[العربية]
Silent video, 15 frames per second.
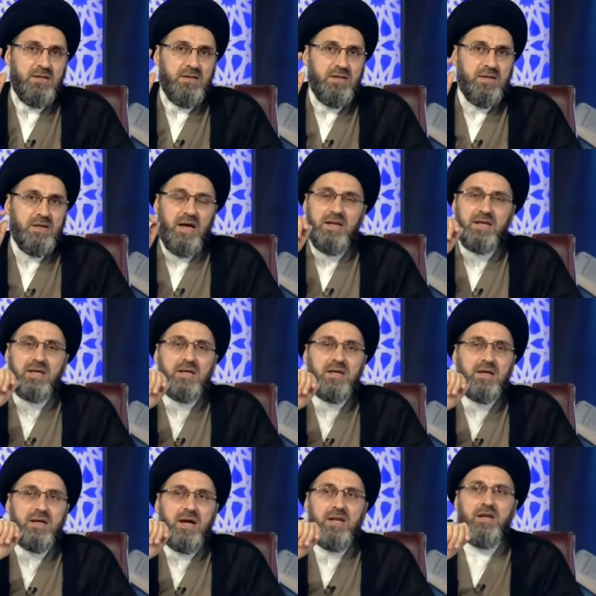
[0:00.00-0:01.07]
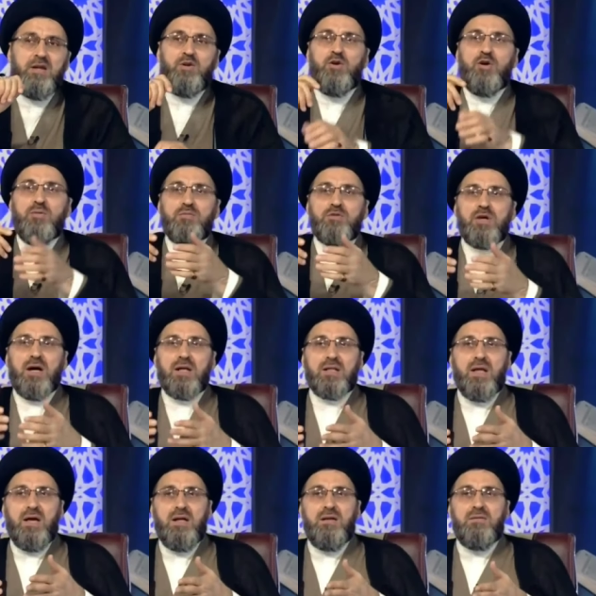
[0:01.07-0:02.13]
يعني يعني اليوم جاء
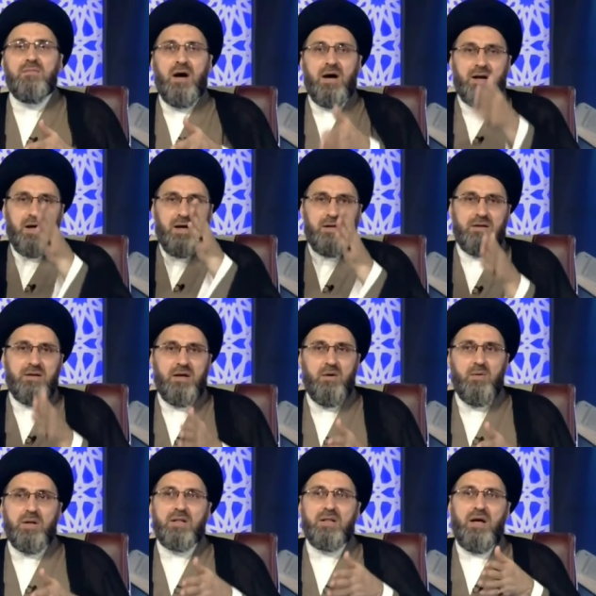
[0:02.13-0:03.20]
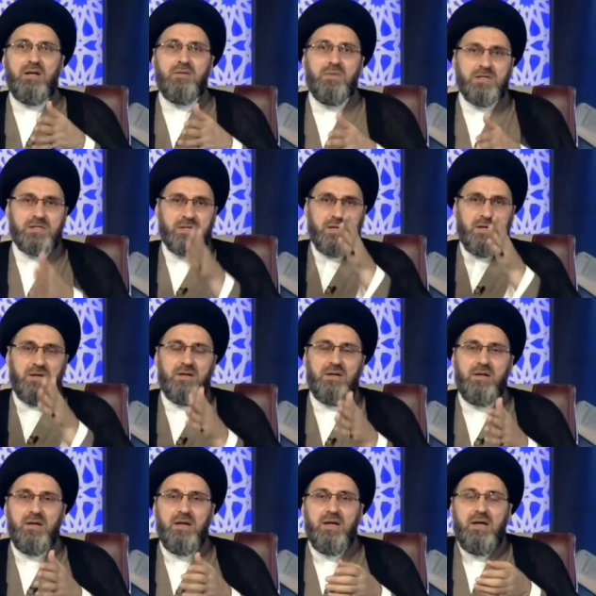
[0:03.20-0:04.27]
أطلع المهران أو أطلع البصرة
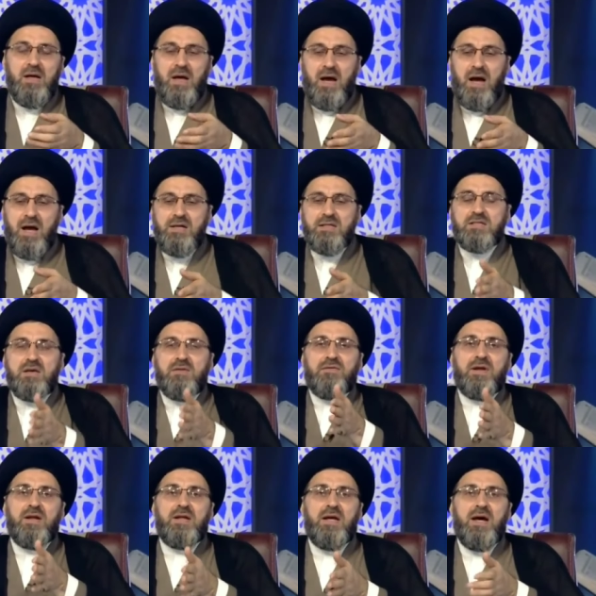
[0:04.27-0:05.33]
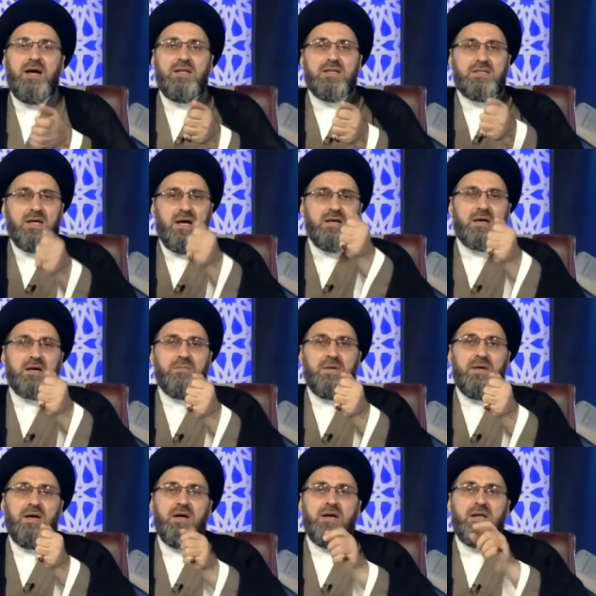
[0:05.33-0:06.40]
هاي السفرة اللي أنا سايق
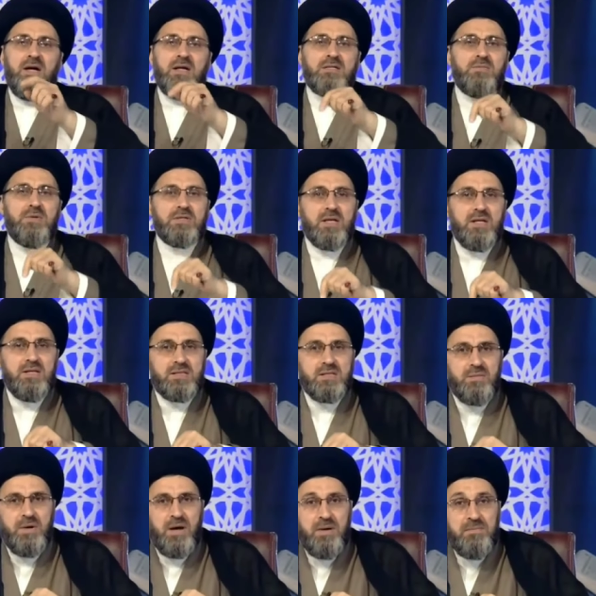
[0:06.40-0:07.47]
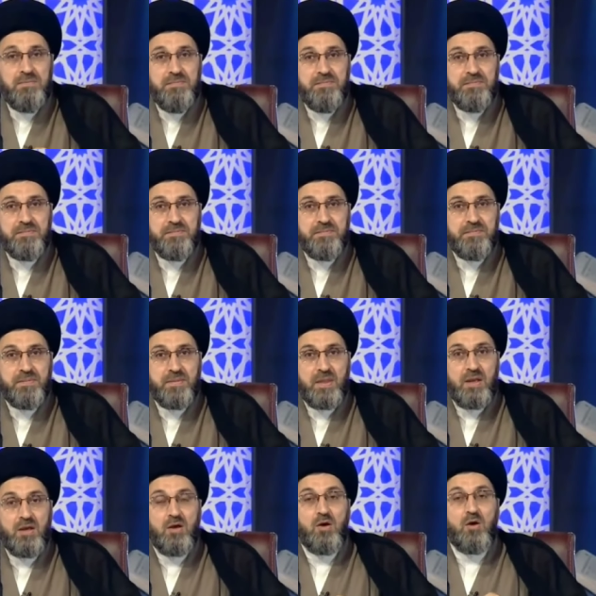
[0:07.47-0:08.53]
بها لازم أصلي تمام
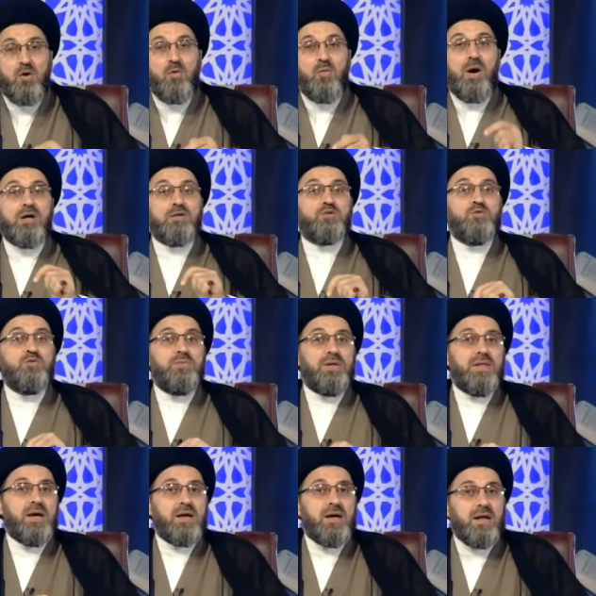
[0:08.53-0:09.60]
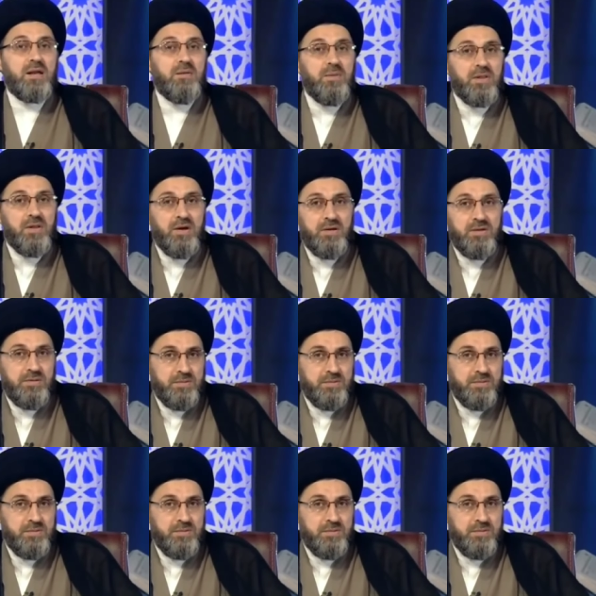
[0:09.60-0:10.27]
وأصوم إذا كان رمضان